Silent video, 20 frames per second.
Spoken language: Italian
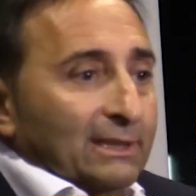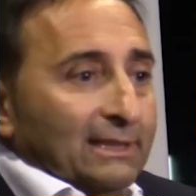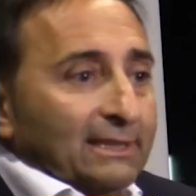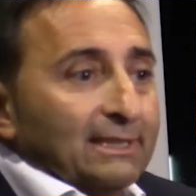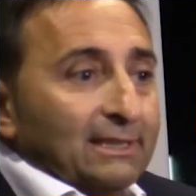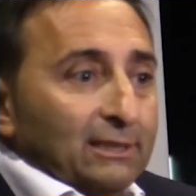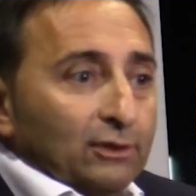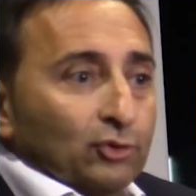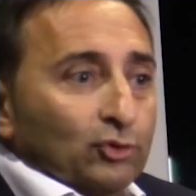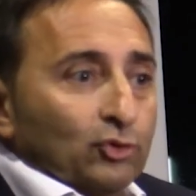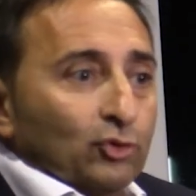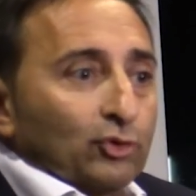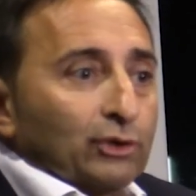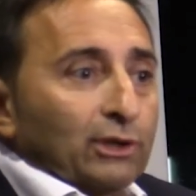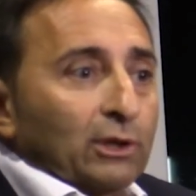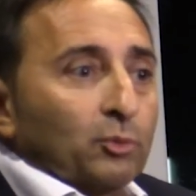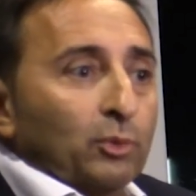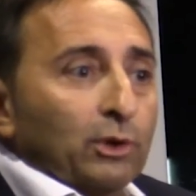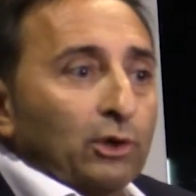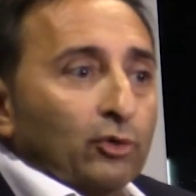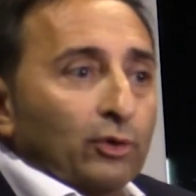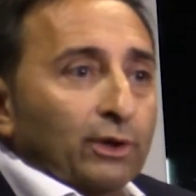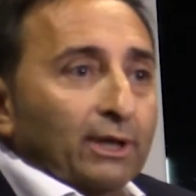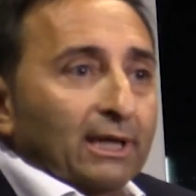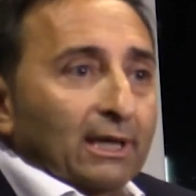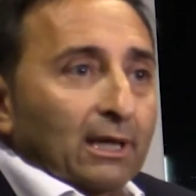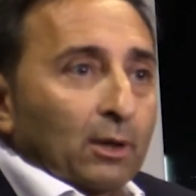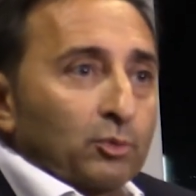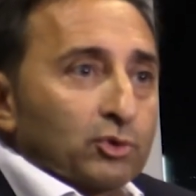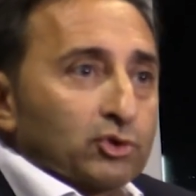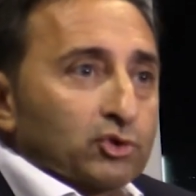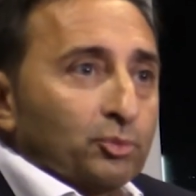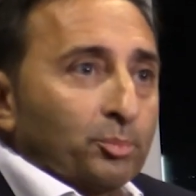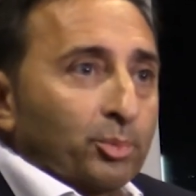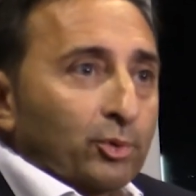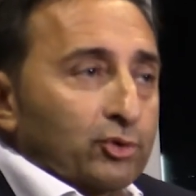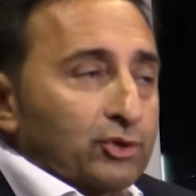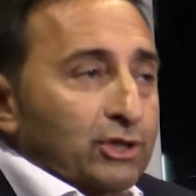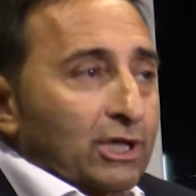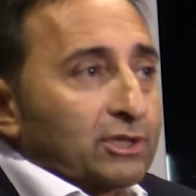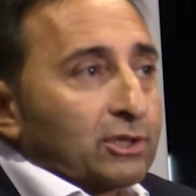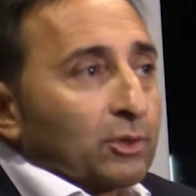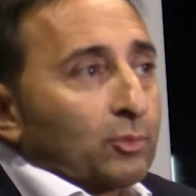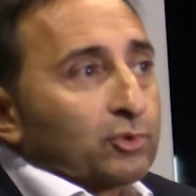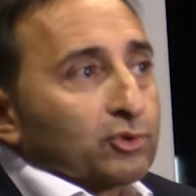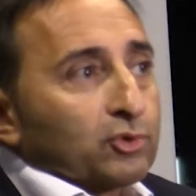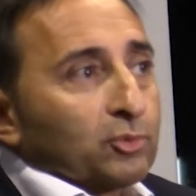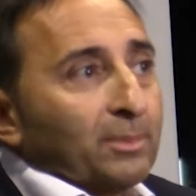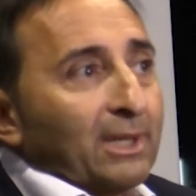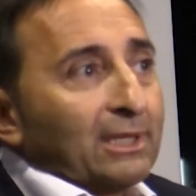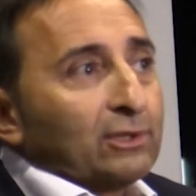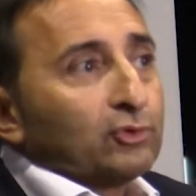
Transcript: Ultima cosa, un distretto come